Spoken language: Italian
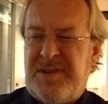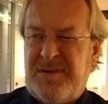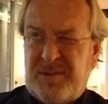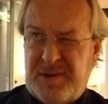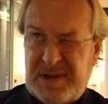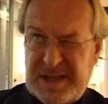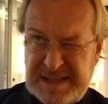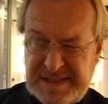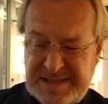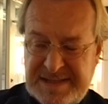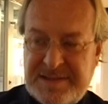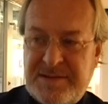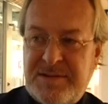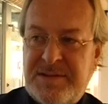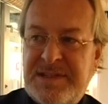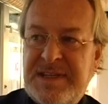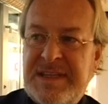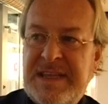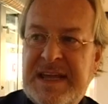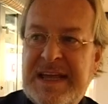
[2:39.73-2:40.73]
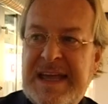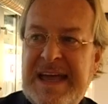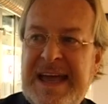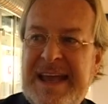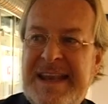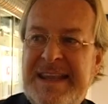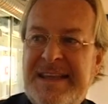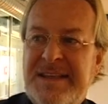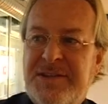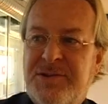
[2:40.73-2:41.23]
organizzazioni
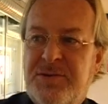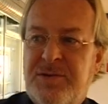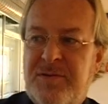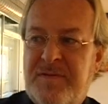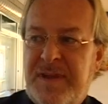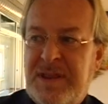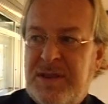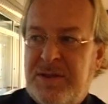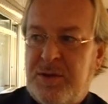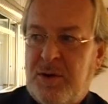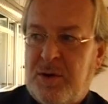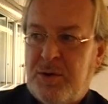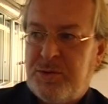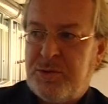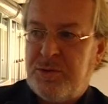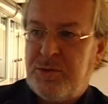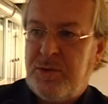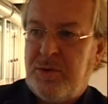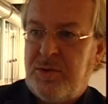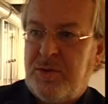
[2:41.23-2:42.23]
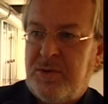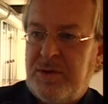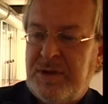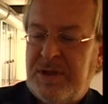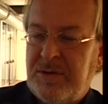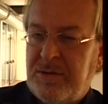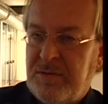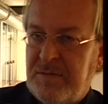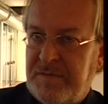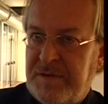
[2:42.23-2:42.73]
sindacali il giorno 28
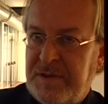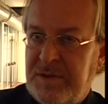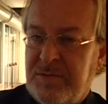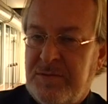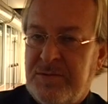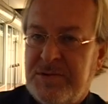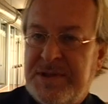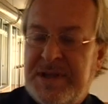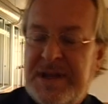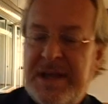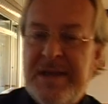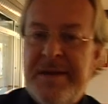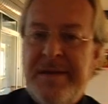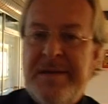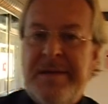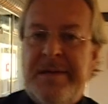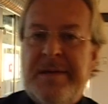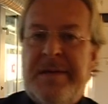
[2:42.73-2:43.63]
in Confindustria